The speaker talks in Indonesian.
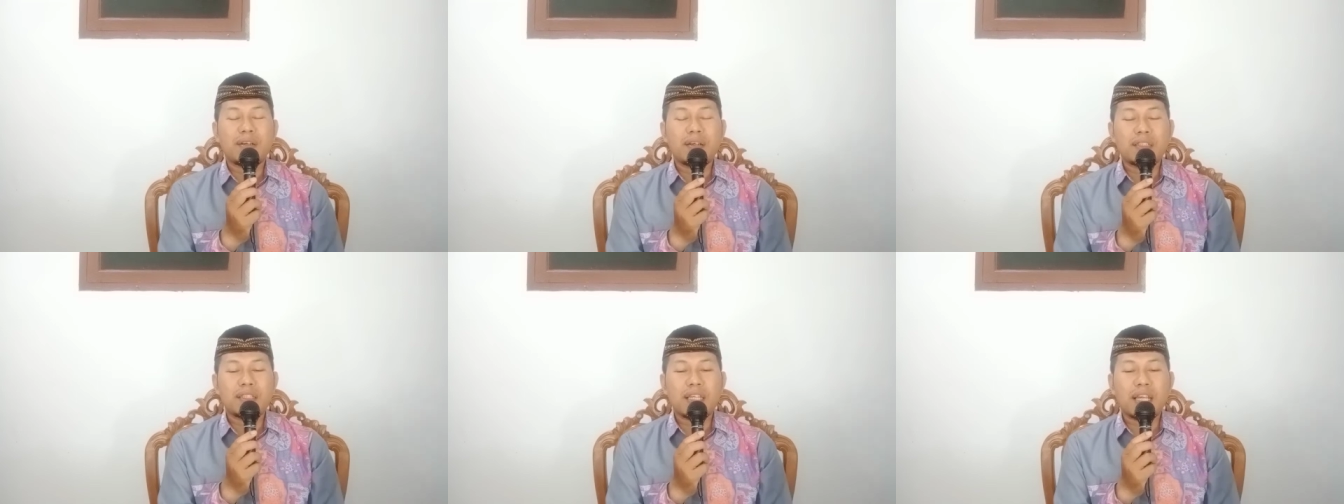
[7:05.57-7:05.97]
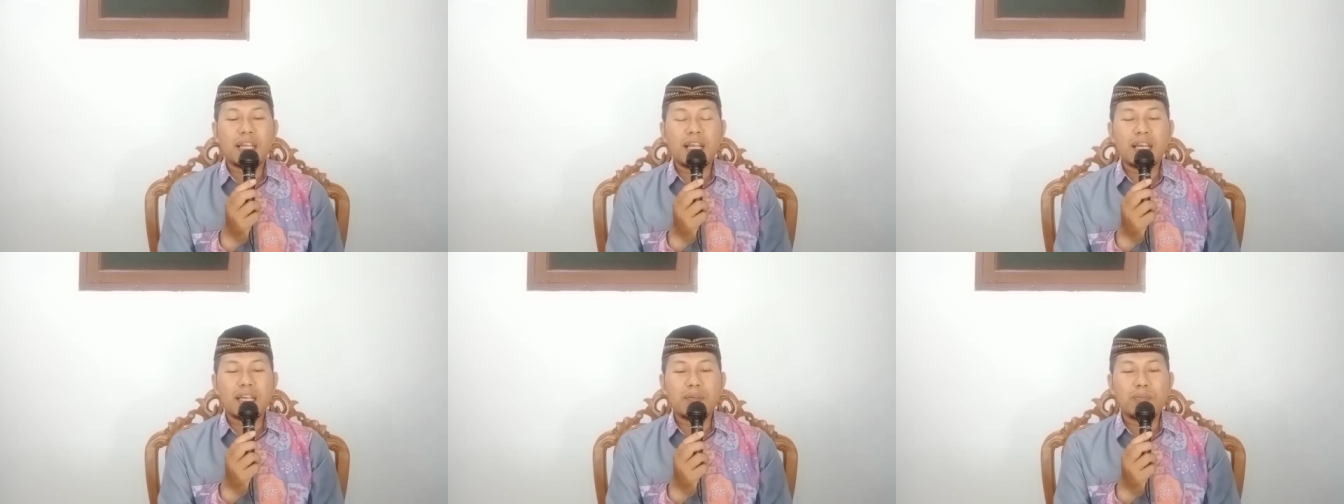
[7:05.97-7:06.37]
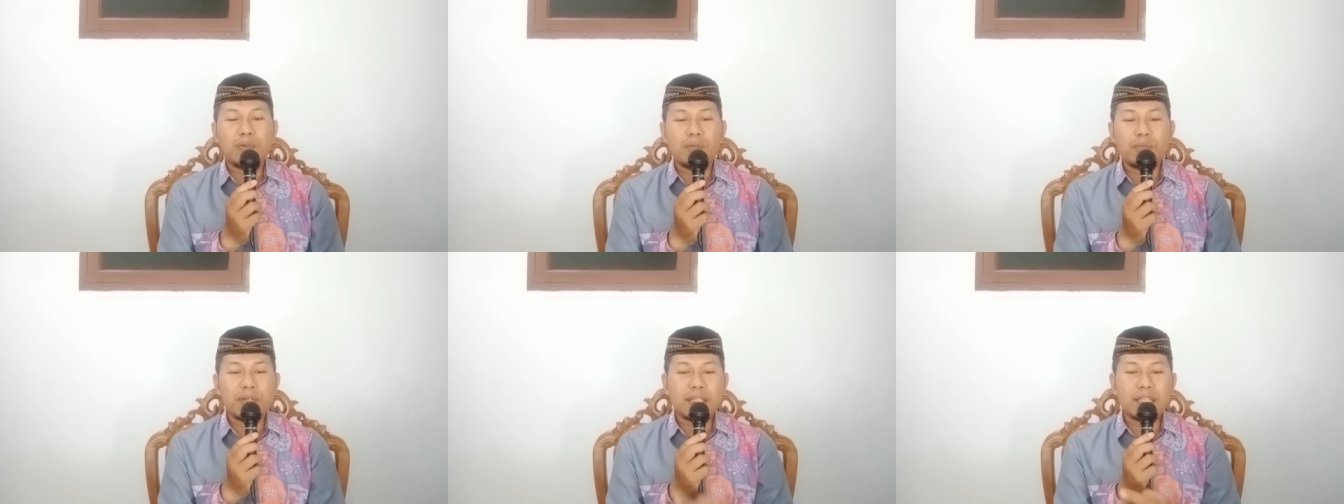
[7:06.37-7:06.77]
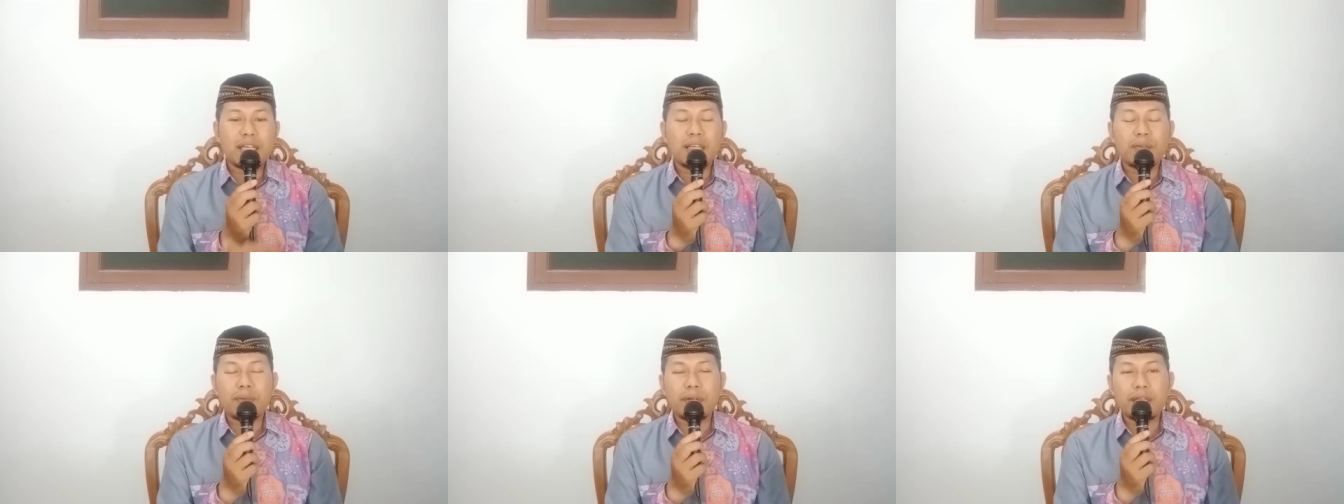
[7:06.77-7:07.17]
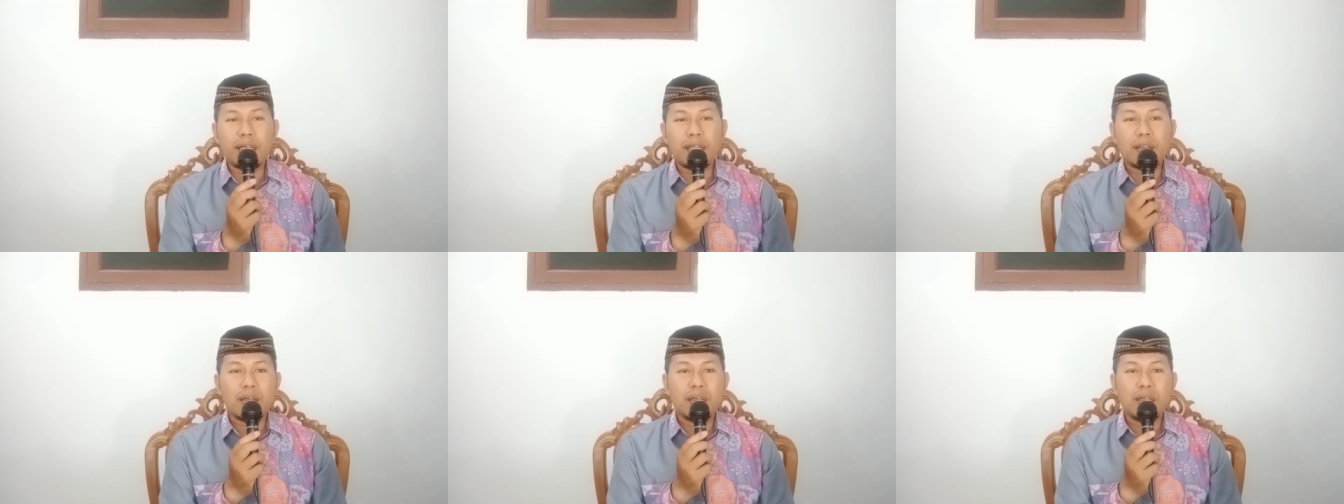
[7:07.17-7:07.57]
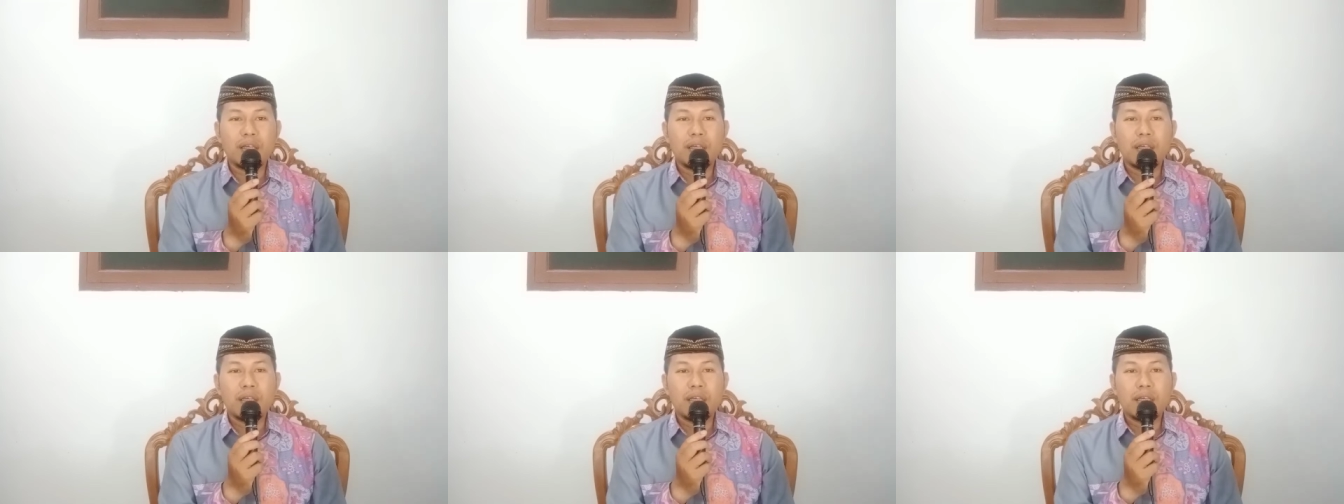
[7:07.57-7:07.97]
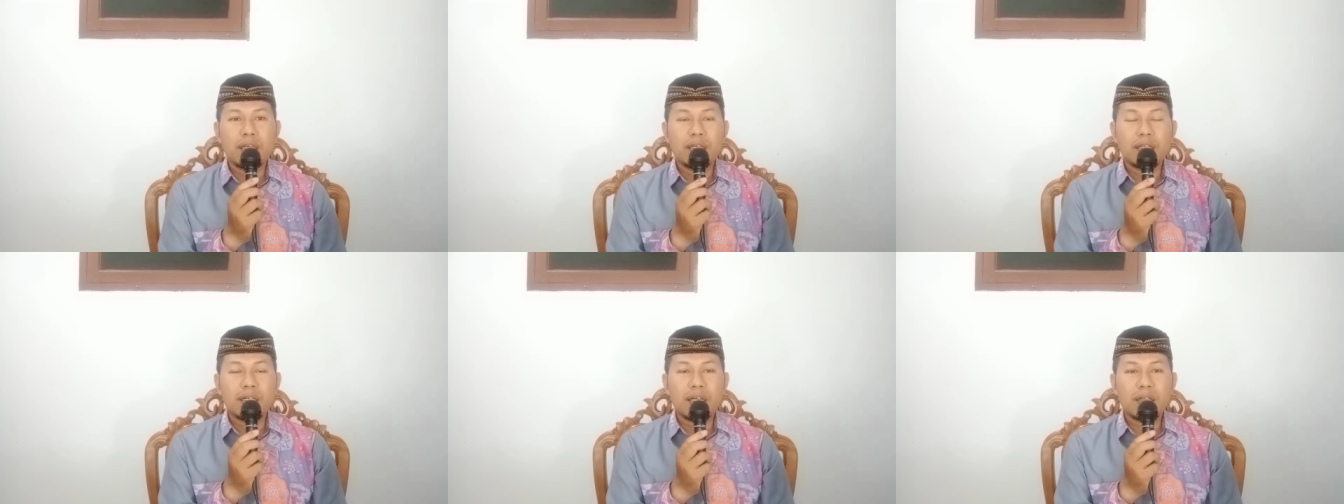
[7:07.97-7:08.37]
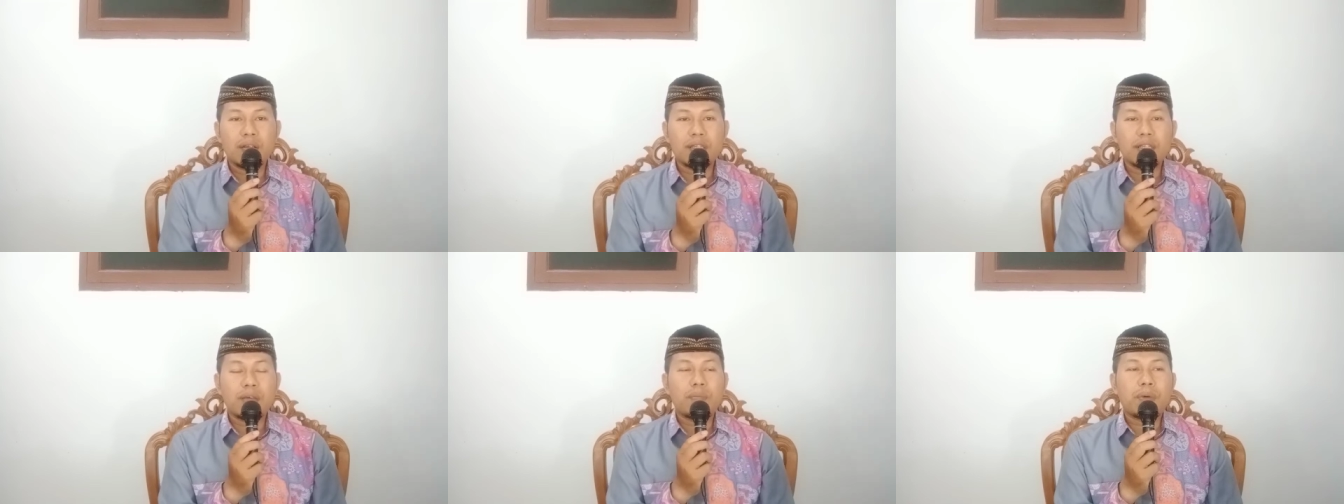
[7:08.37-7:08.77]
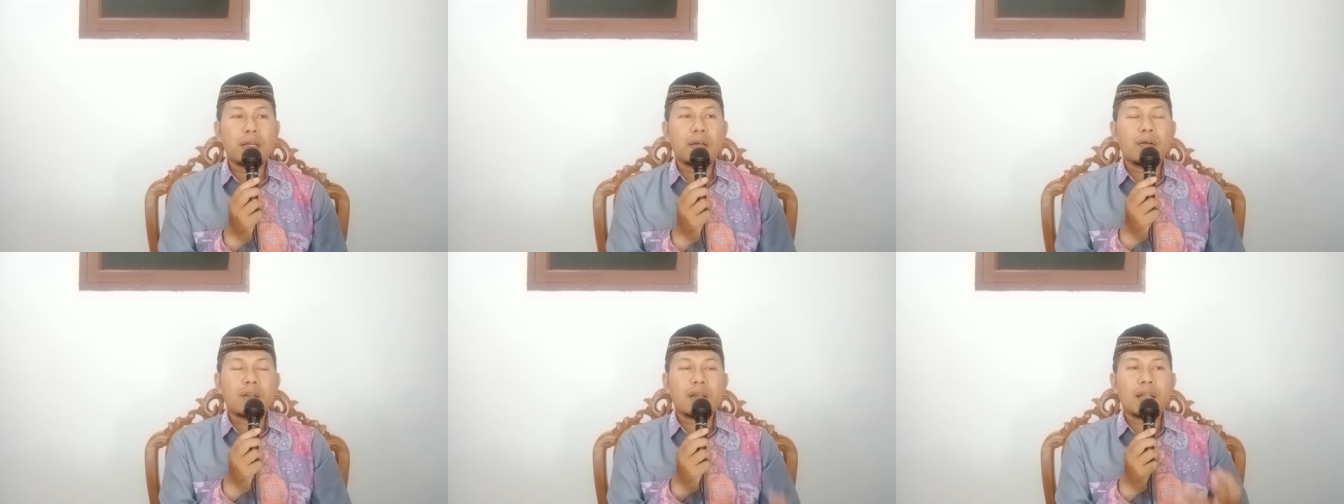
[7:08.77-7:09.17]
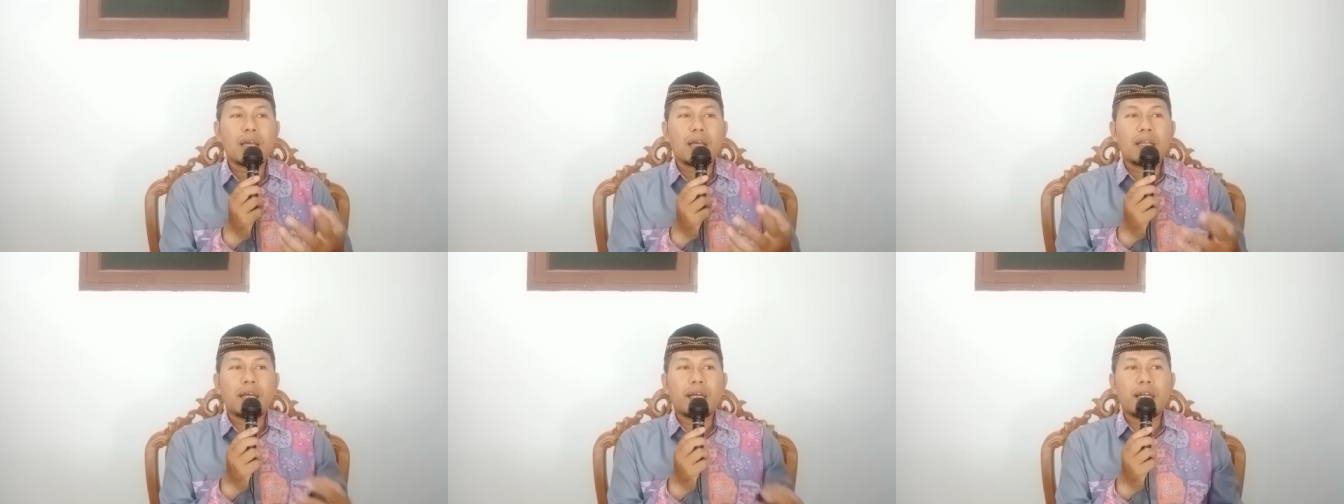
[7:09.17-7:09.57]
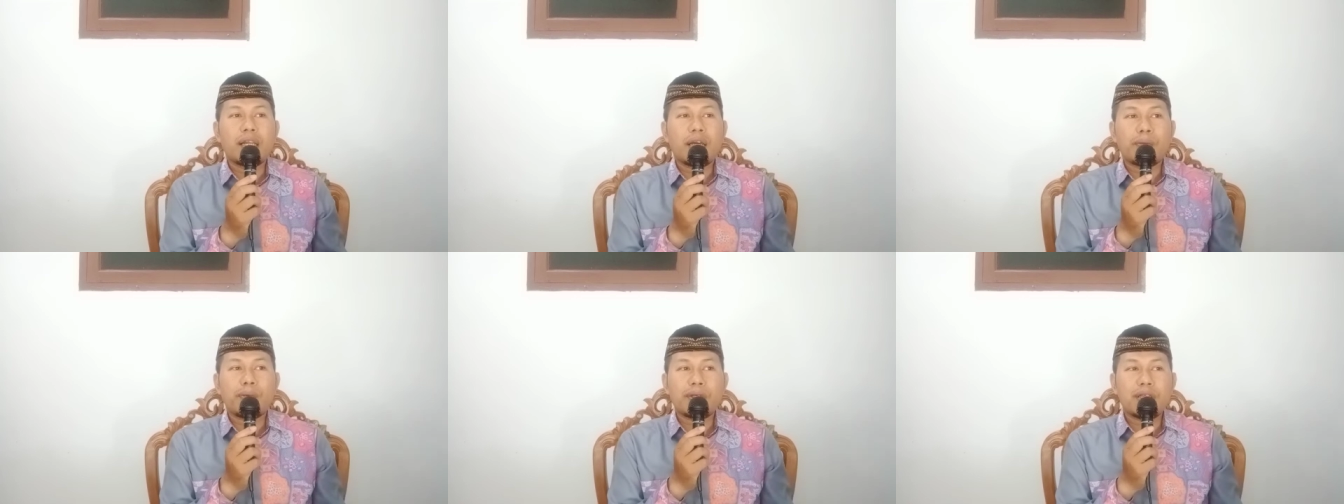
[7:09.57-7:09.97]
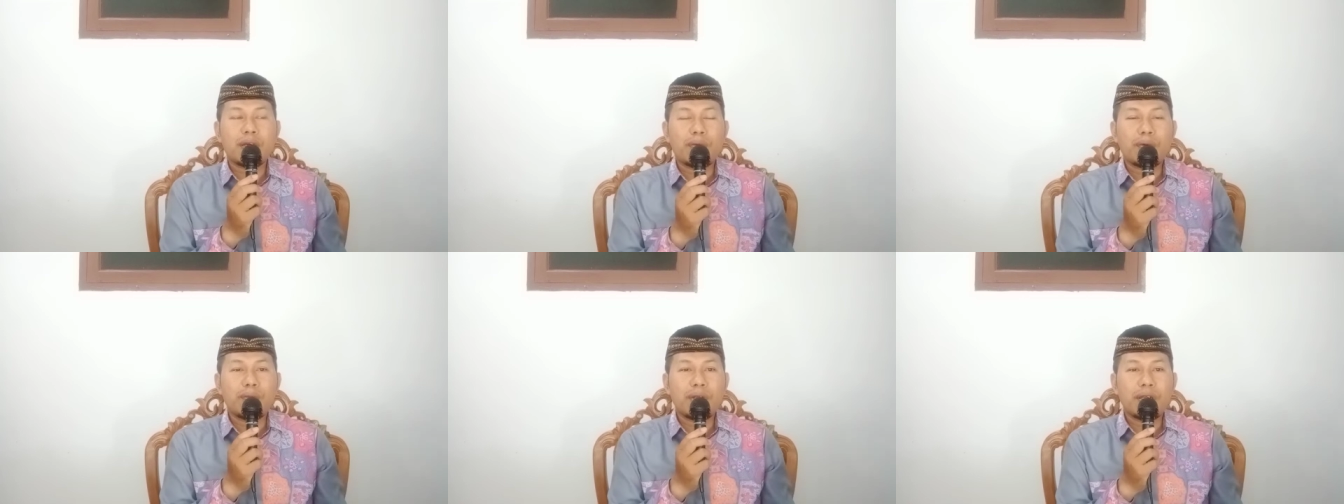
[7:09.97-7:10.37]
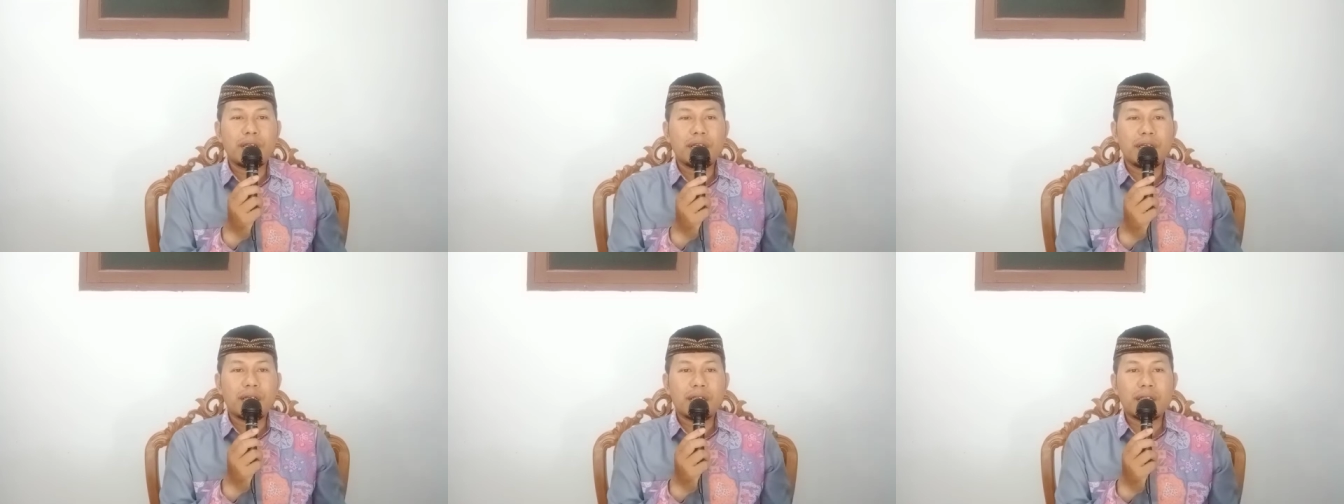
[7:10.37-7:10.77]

Laki-laki pun bertanya kepada Allah, Ya Allah siapakah orang laki-laki yang bisa membeli?